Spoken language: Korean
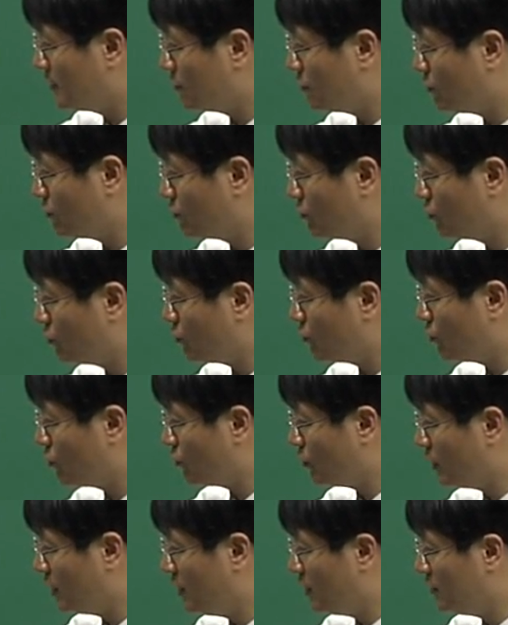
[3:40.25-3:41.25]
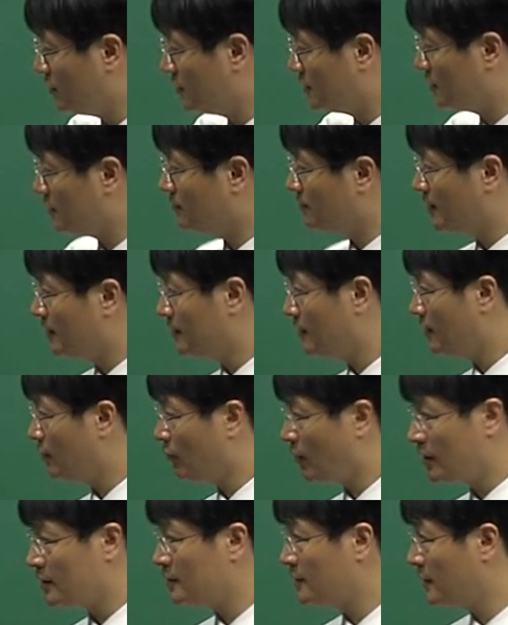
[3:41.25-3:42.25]
촉도 이연 지급할 때
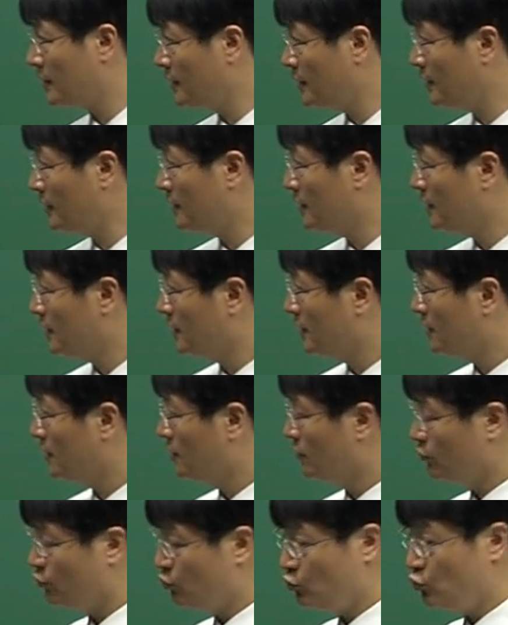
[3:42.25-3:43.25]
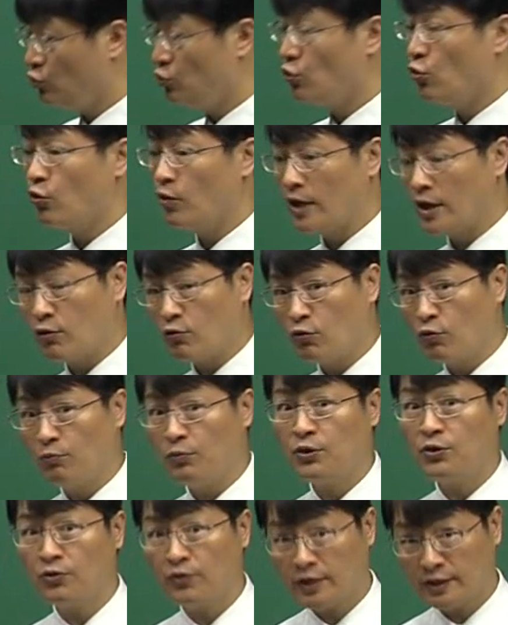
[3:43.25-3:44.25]
굉장히 유용하고
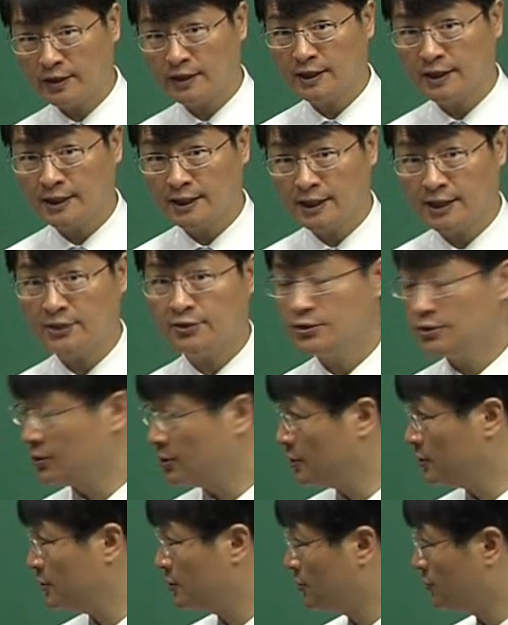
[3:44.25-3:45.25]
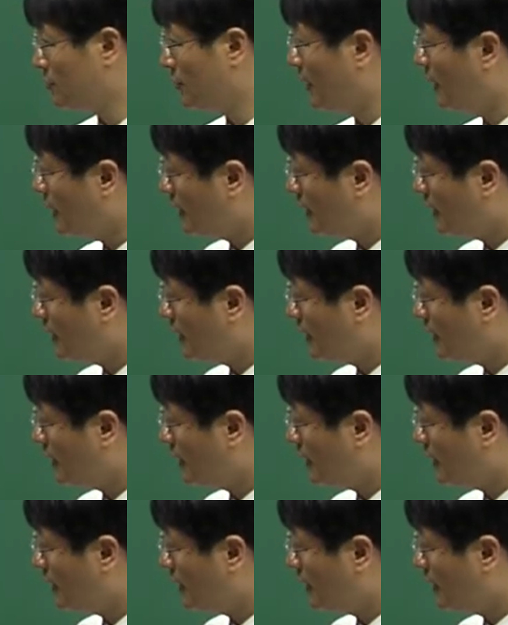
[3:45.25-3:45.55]
필요한 기능들이죠.